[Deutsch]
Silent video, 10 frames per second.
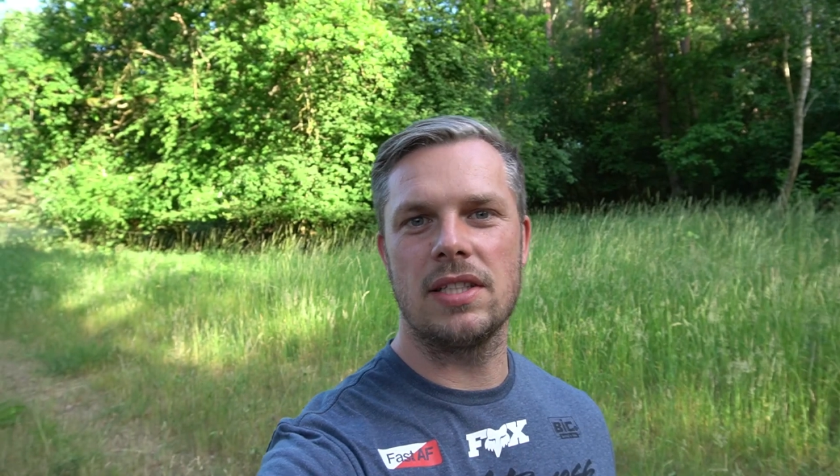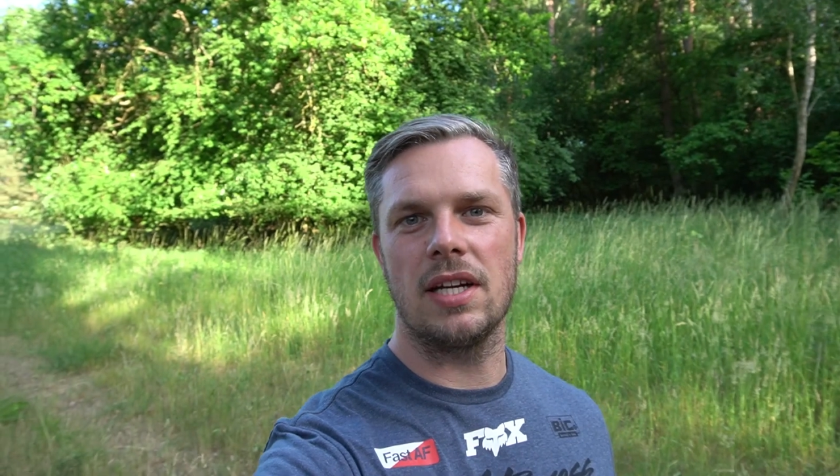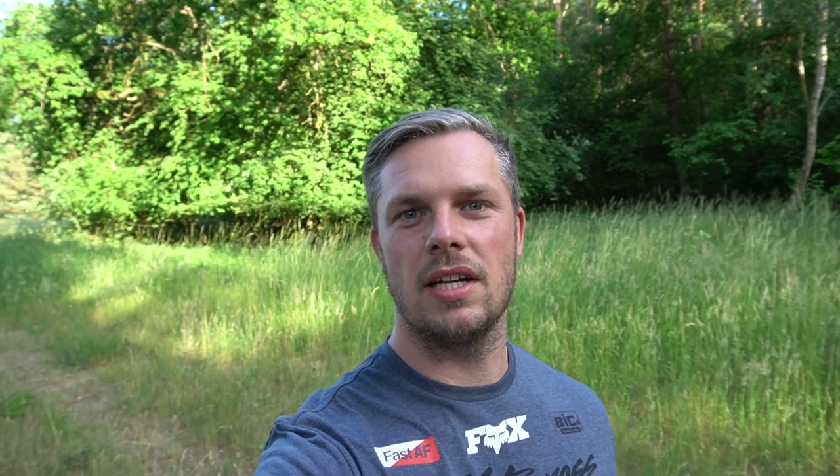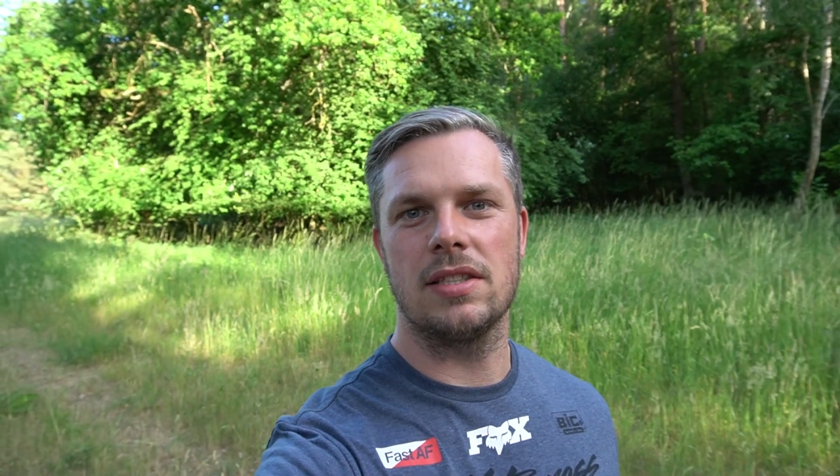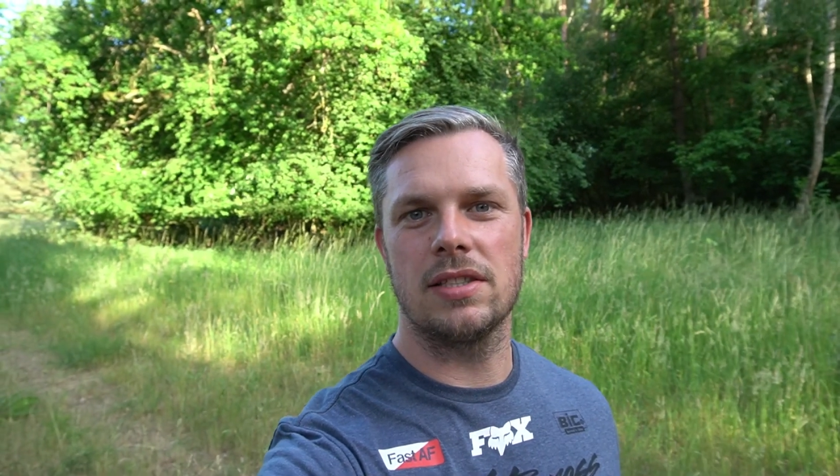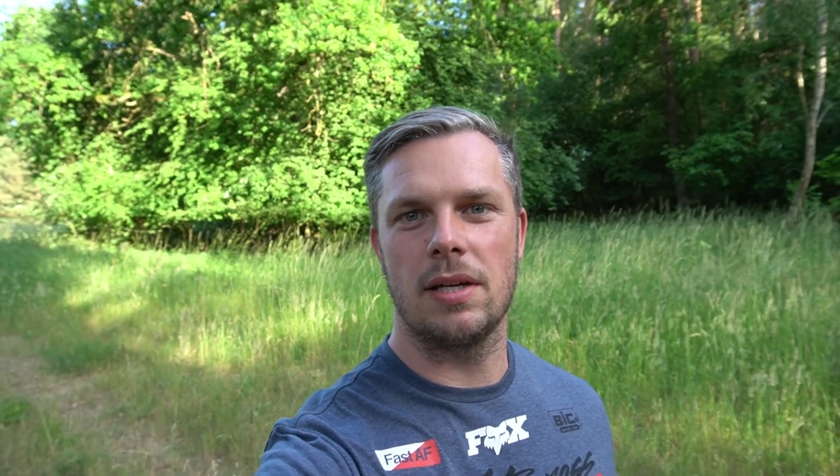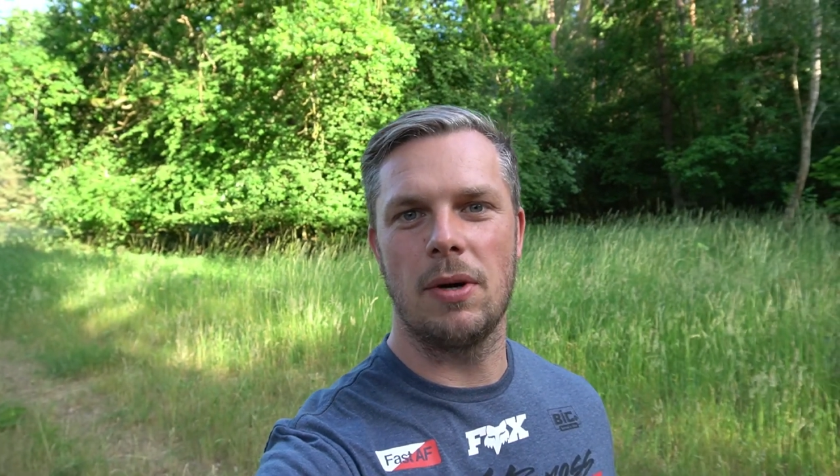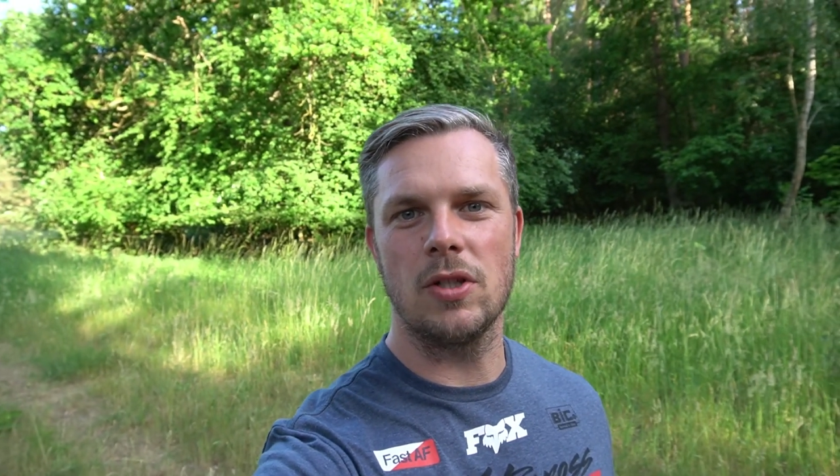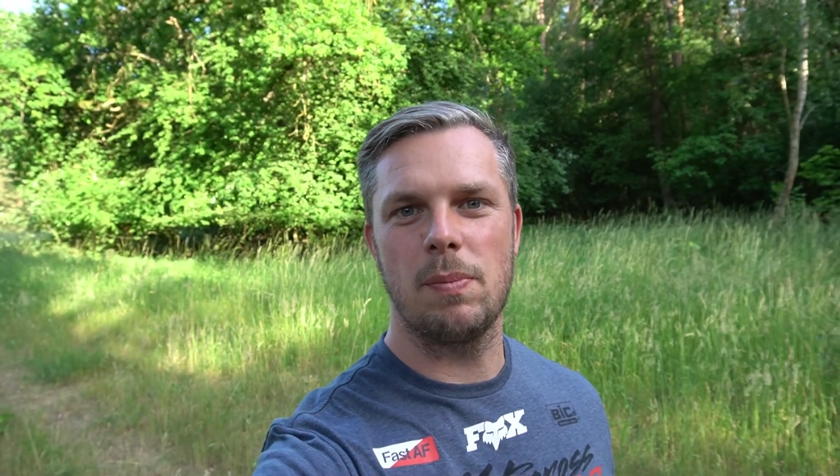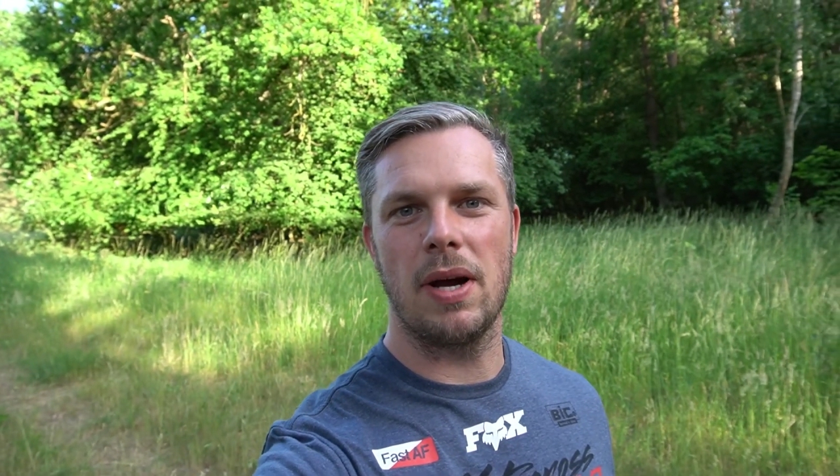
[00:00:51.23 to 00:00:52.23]
Sache jetzt zusammen
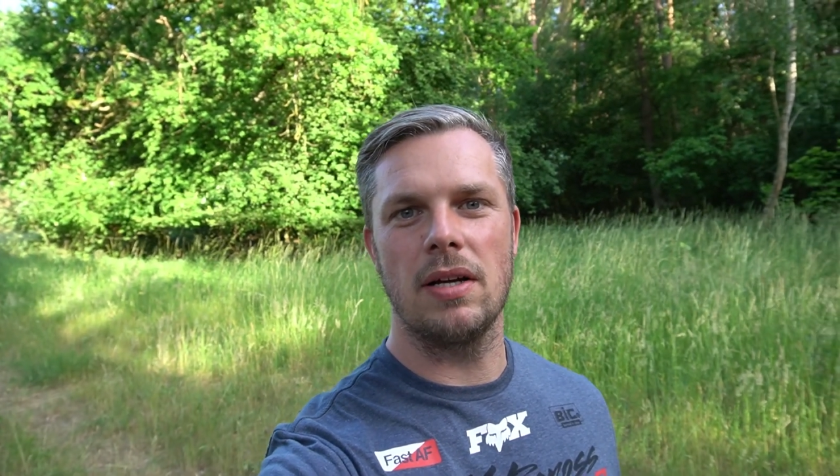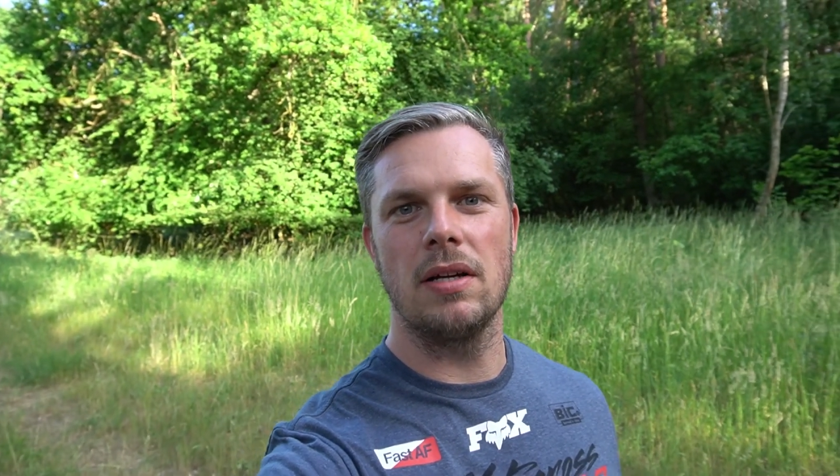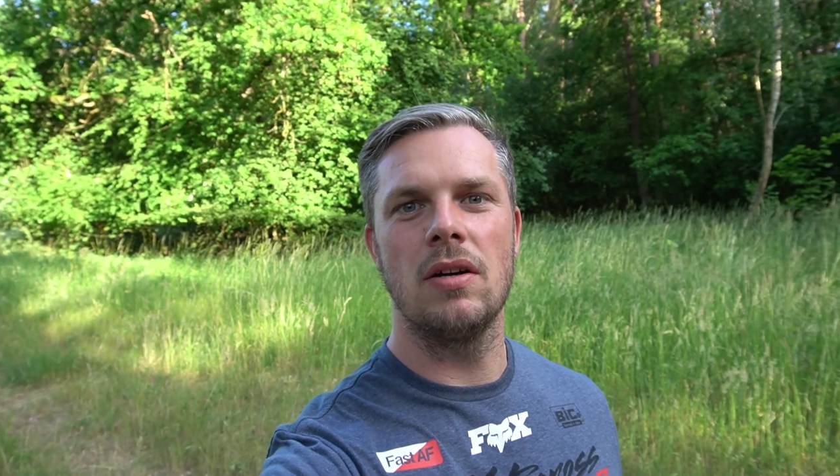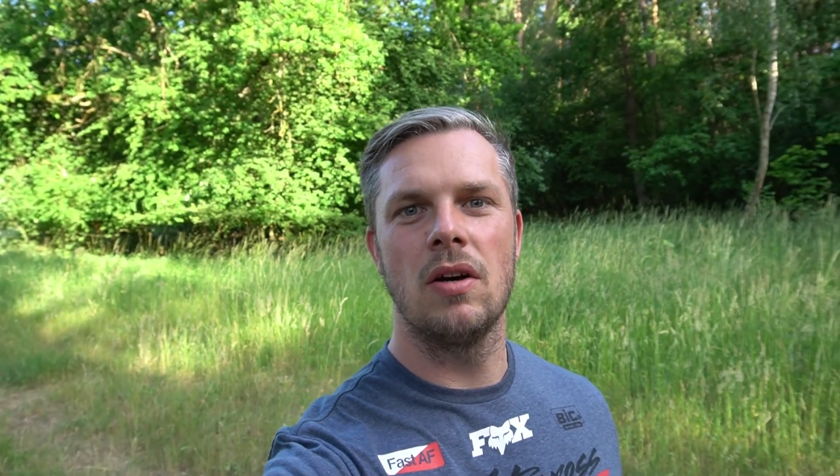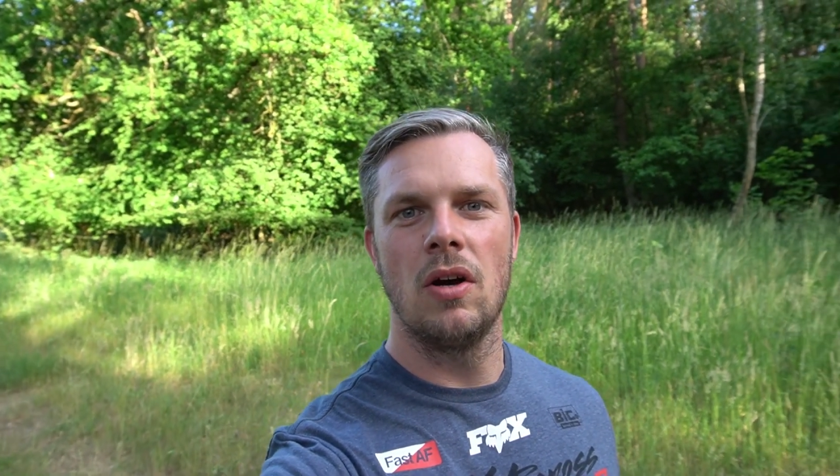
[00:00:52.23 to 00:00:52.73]
auspacken